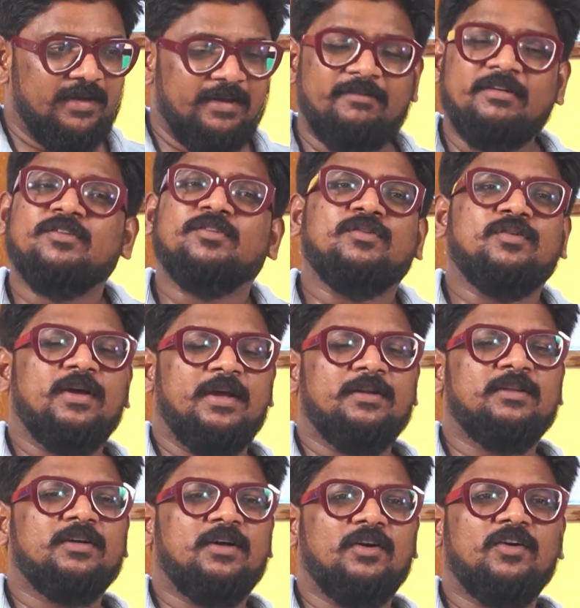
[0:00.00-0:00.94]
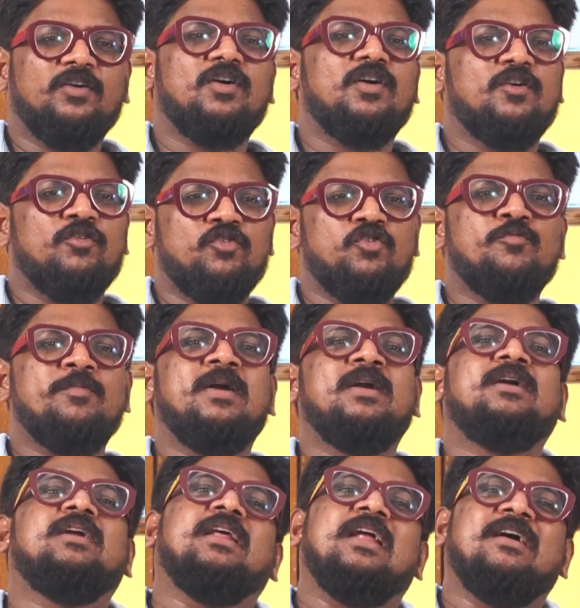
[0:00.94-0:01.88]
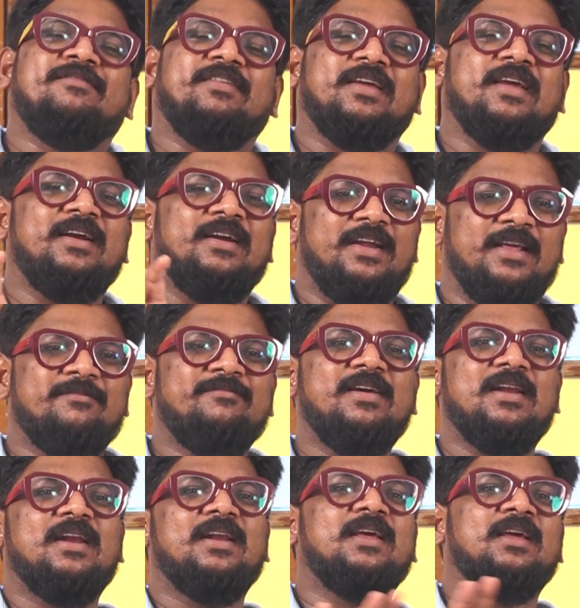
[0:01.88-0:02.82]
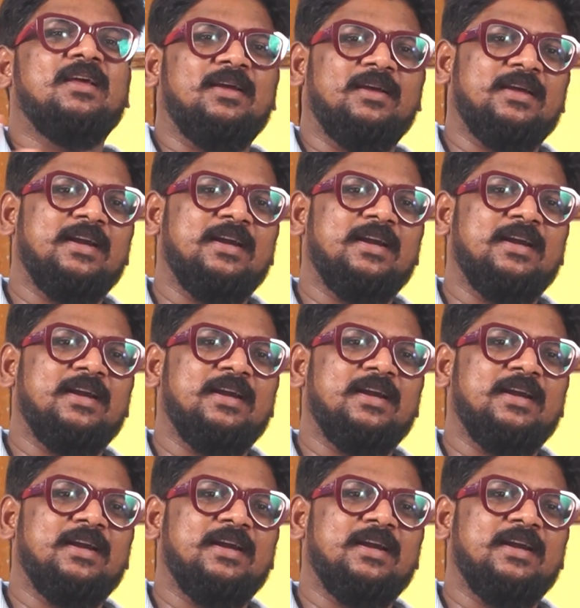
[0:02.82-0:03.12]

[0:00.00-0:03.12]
ఎవరు ఎందుకంటే ఒక హ్యూమన్ ట్రాఫికింగ్ టీం వీళ్ళని